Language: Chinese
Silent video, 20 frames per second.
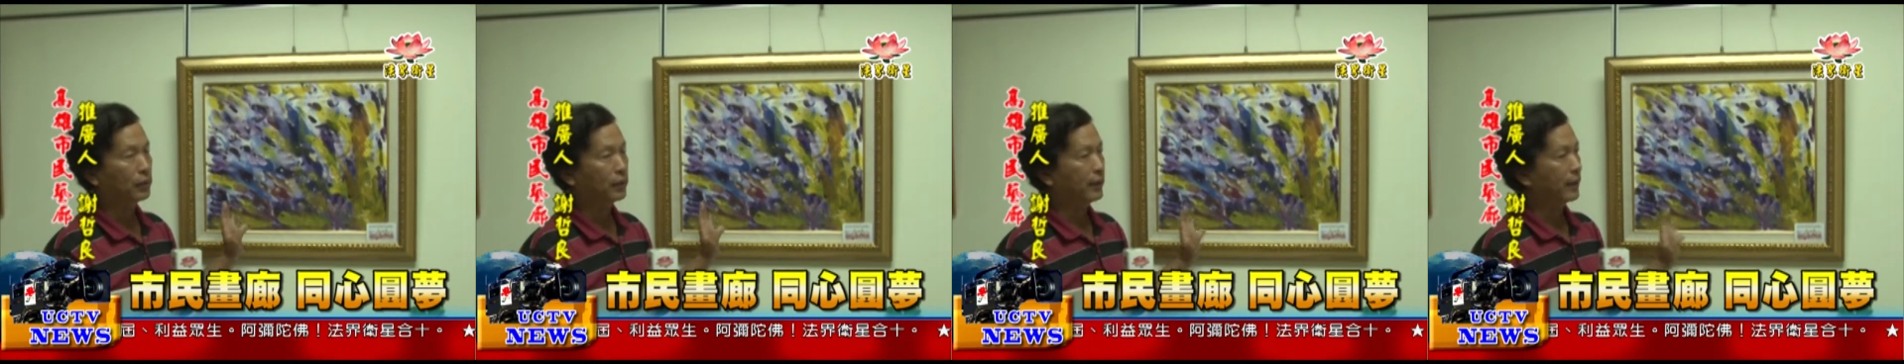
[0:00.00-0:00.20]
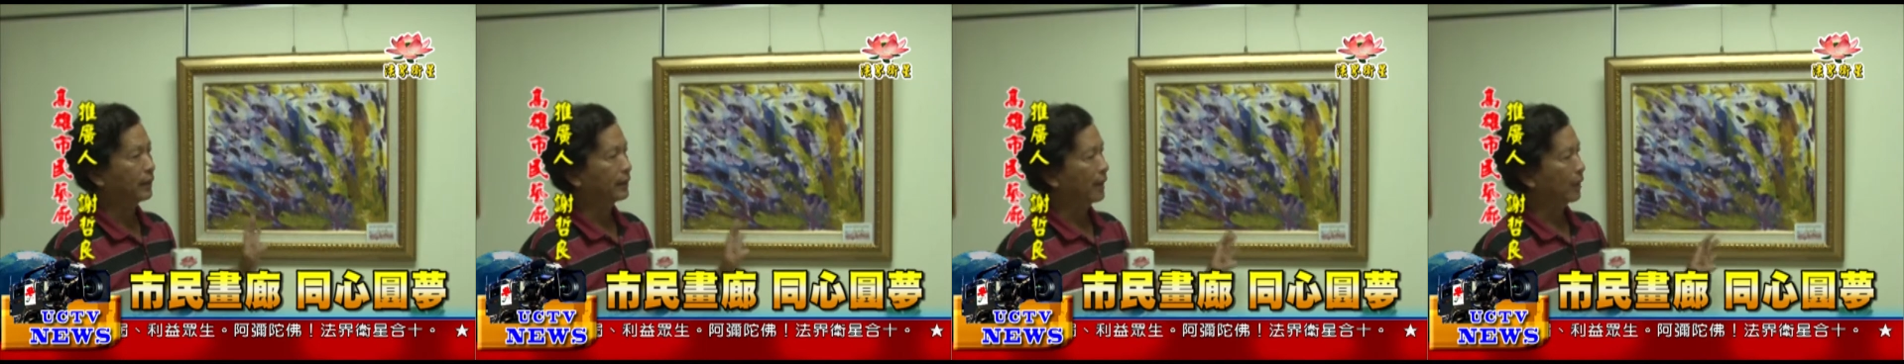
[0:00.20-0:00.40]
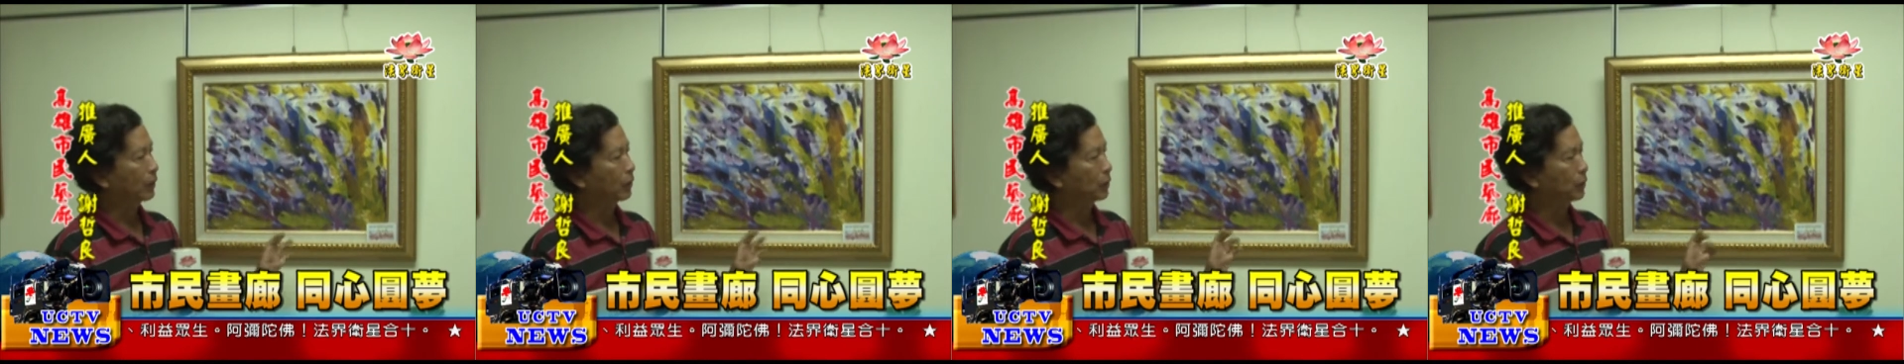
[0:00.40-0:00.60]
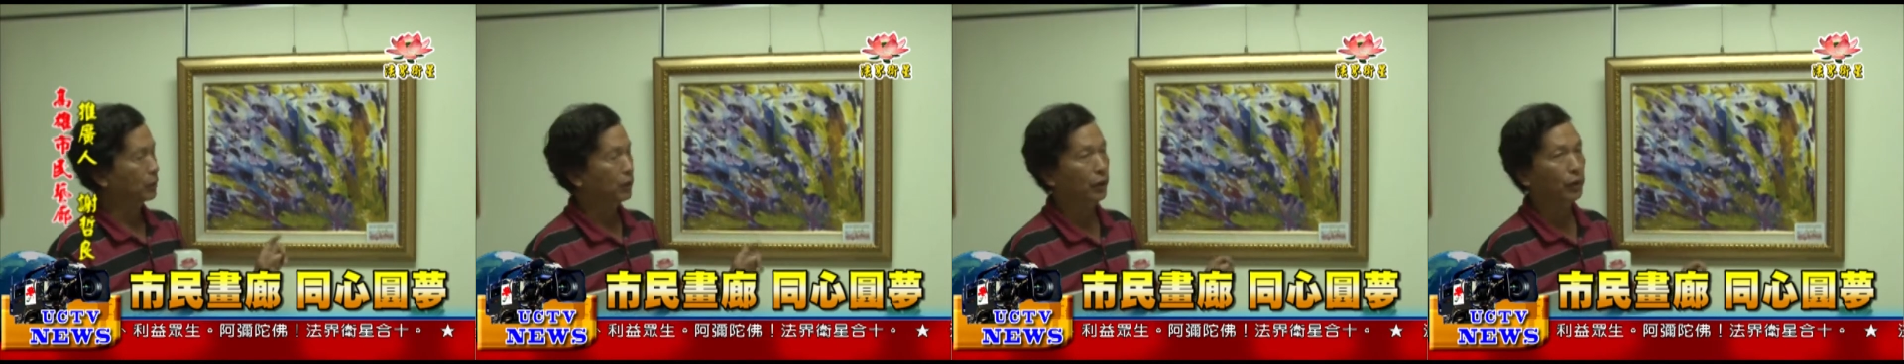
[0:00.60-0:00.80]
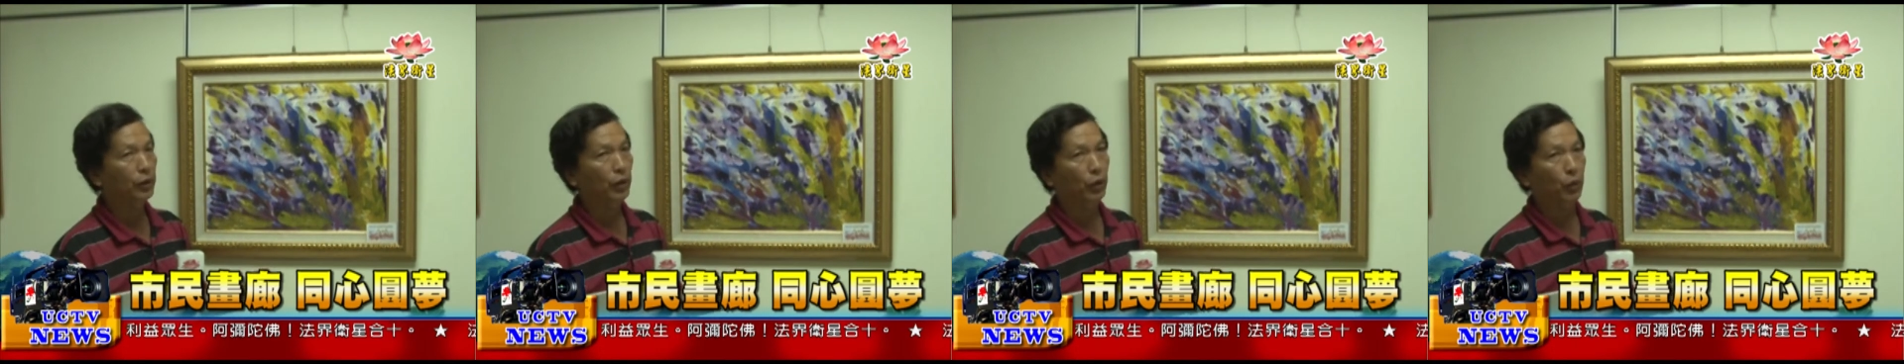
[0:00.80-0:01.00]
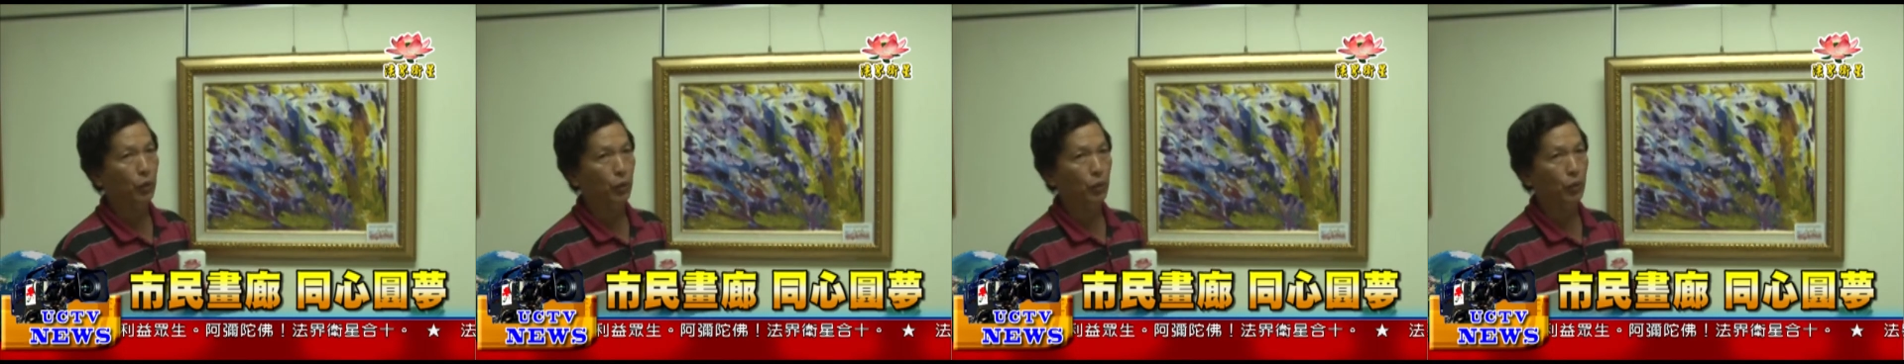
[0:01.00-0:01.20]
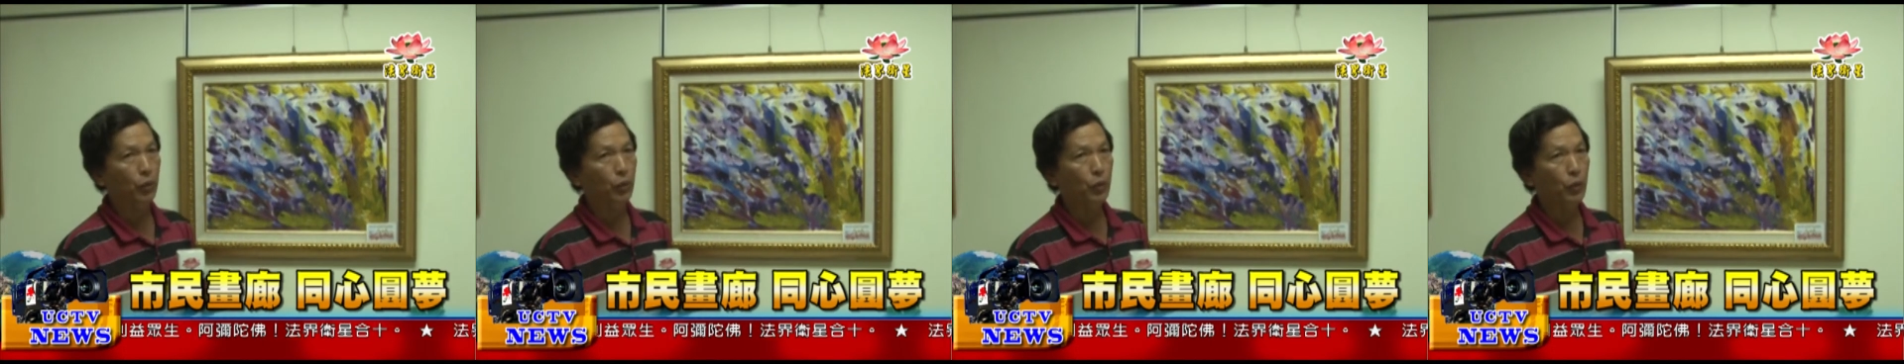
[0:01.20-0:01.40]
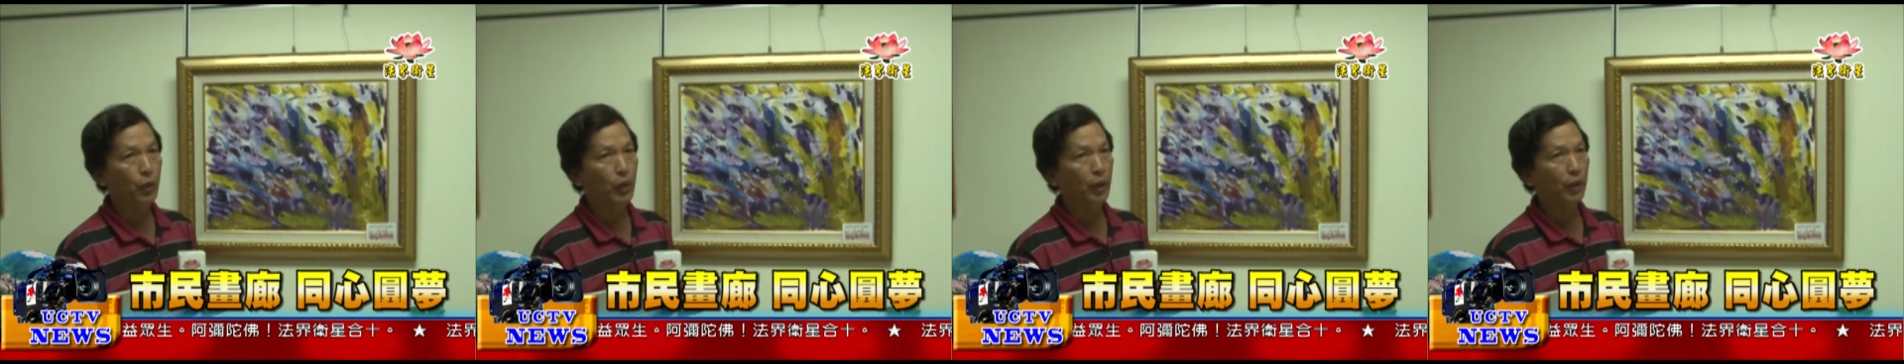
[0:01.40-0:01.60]
这张图，叫做《
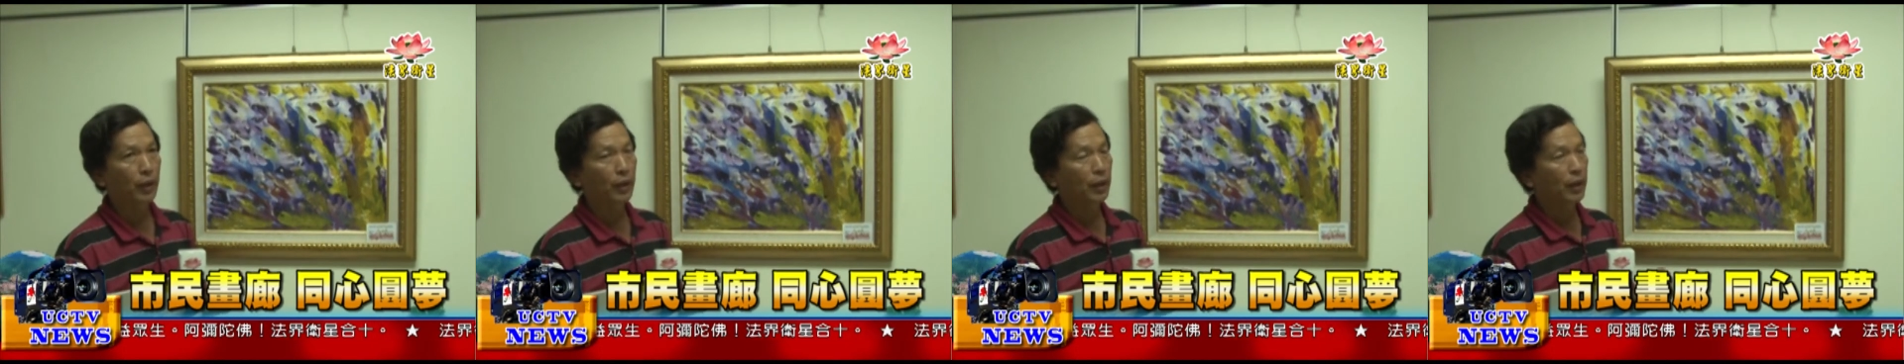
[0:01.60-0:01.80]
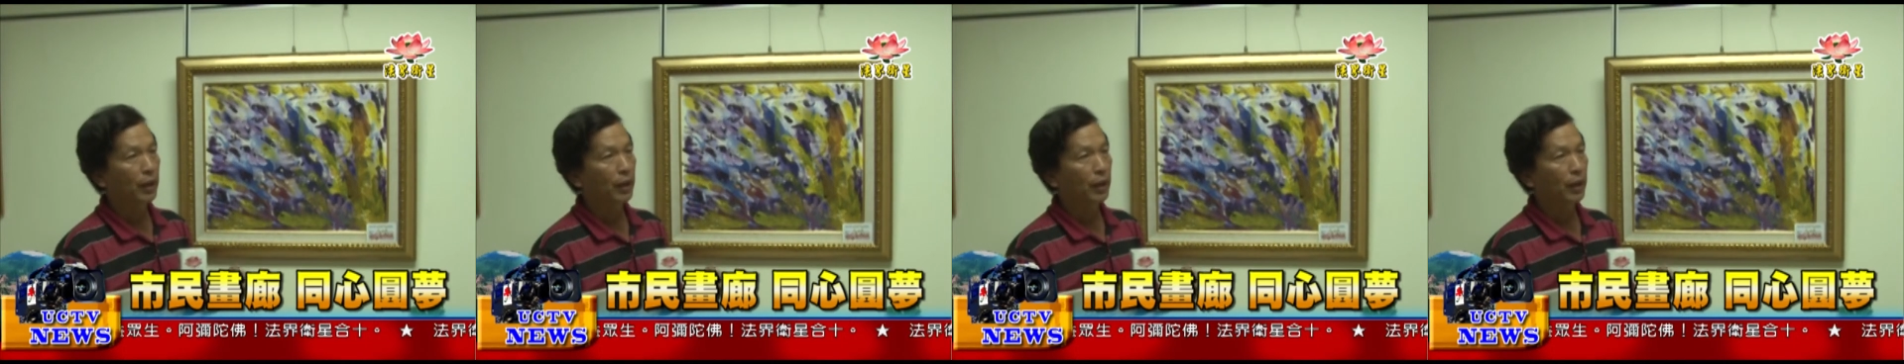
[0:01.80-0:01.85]
愉悦》。